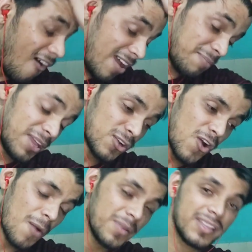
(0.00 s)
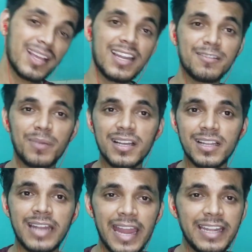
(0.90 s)
और मेरे को अभी तक लगभग
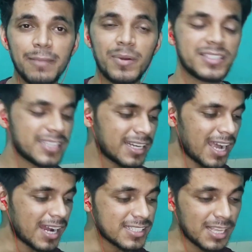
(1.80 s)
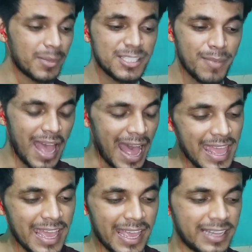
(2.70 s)
90 परसेंट गाना समझ में
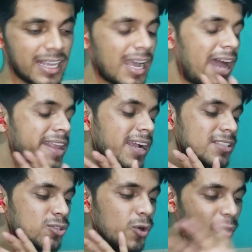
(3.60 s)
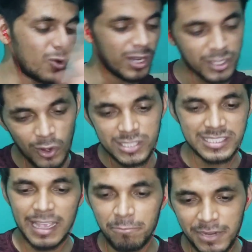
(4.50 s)
आया है द गाने का जो होल
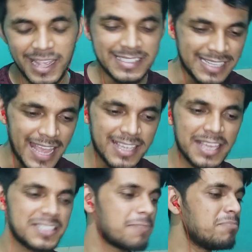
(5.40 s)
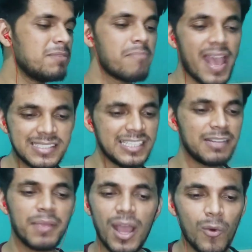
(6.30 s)
कॉन्सेप्ट है इज़ लाइक कि जब भी मैं
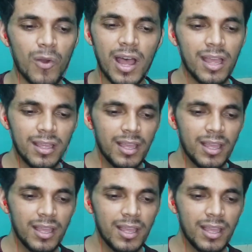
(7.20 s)
सीन में आऊँगा